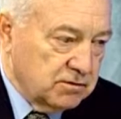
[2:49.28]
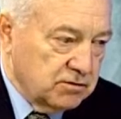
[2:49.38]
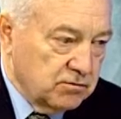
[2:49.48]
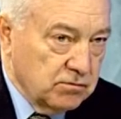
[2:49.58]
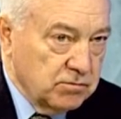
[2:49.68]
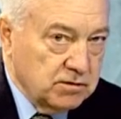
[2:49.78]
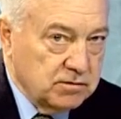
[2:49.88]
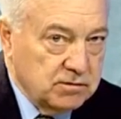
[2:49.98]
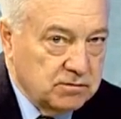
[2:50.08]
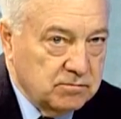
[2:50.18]

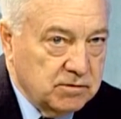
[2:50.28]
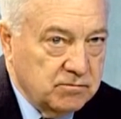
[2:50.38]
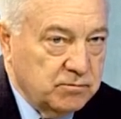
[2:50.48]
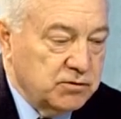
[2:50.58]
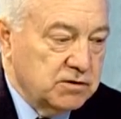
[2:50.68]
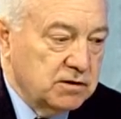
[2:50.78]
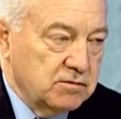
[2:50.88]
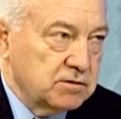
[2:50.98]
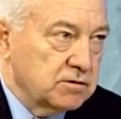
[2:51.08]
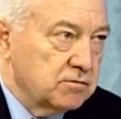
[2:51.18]
Житомире. У меня выпускники
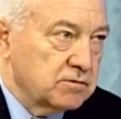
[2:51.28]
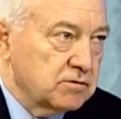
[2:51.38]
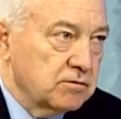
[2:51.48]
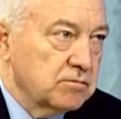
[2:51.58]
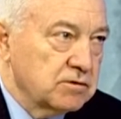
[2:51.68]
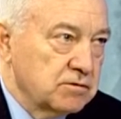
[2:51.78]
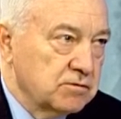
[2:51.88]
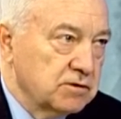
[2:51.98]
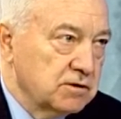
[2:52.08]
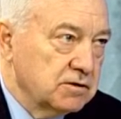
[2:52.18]
в основном Житомирского
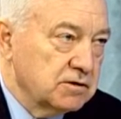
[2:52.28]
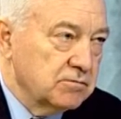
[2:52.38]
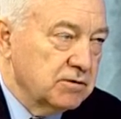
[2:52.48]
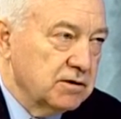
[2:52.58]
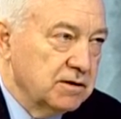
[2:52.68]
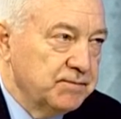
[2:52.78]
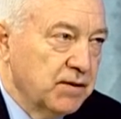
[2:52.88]
училища были.